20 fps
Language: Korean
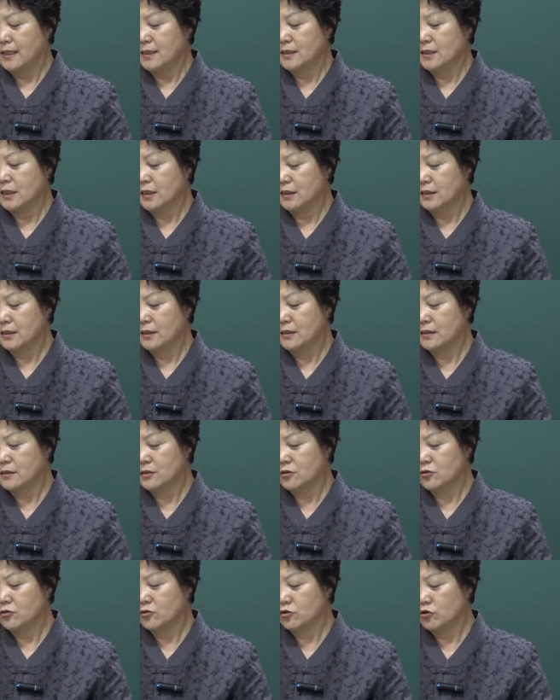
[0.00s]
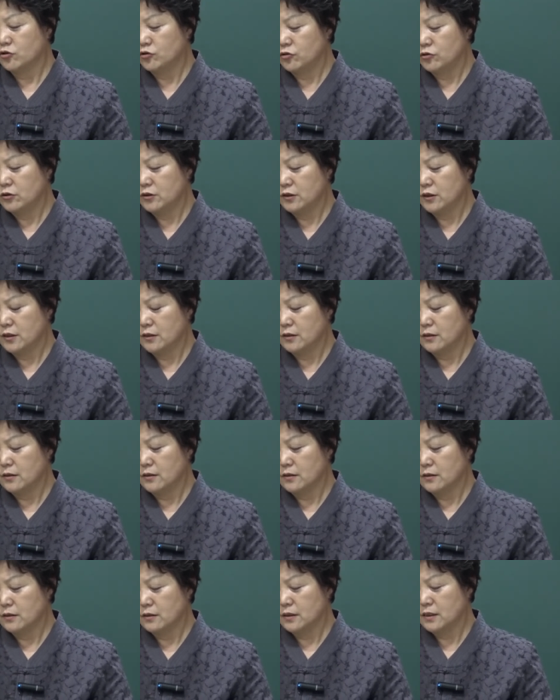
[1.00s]
처득
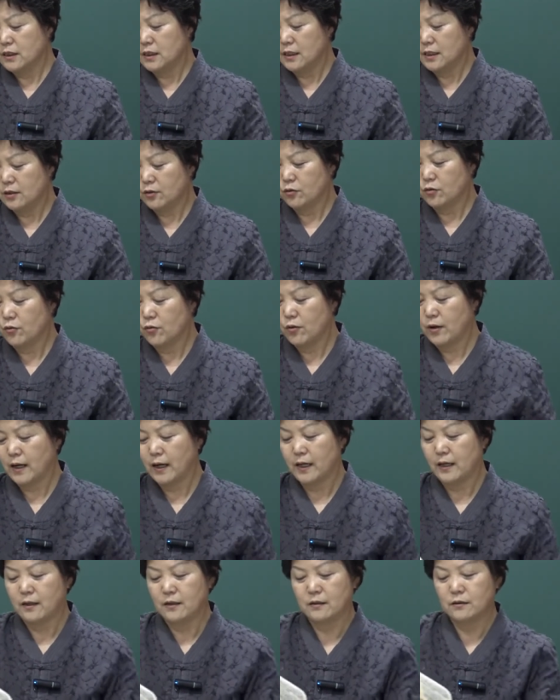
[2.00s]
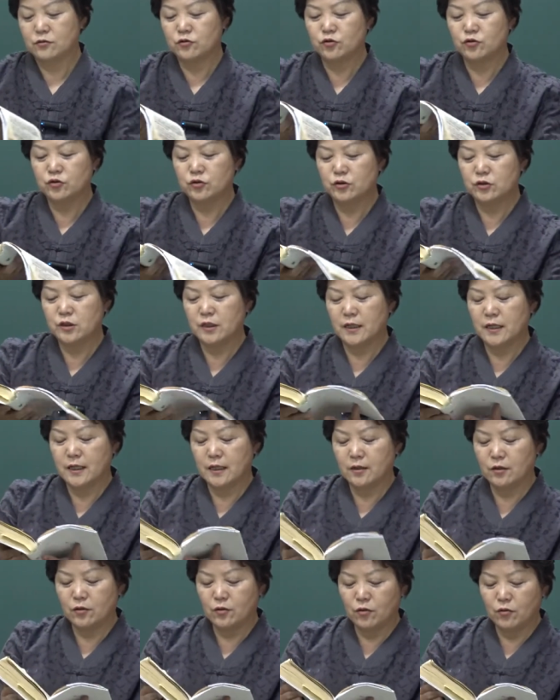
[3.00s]
중정지 도하여
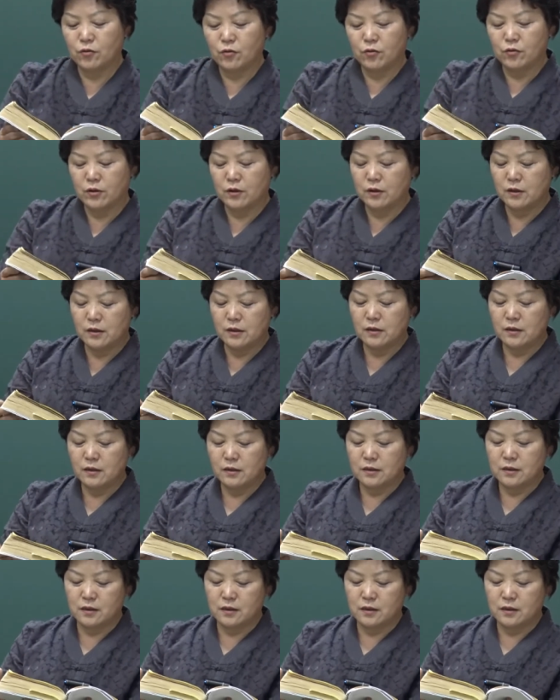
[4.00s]
중정한 도를